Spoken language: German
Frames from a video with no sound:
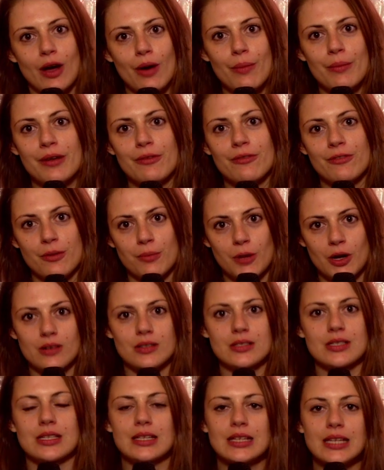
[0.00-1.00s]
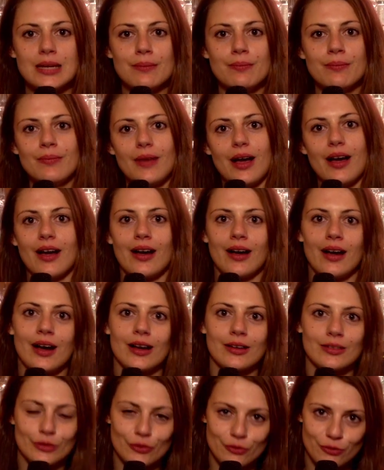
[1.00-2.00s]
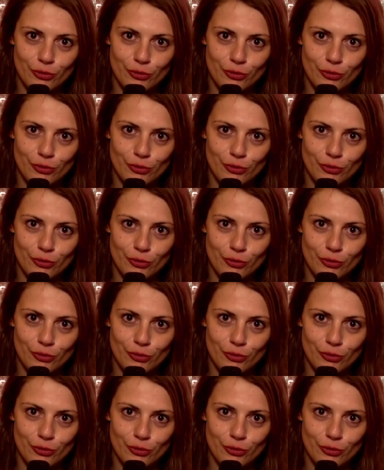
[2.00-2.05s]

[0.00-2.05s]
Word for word: Namen vom ganzen Team äh,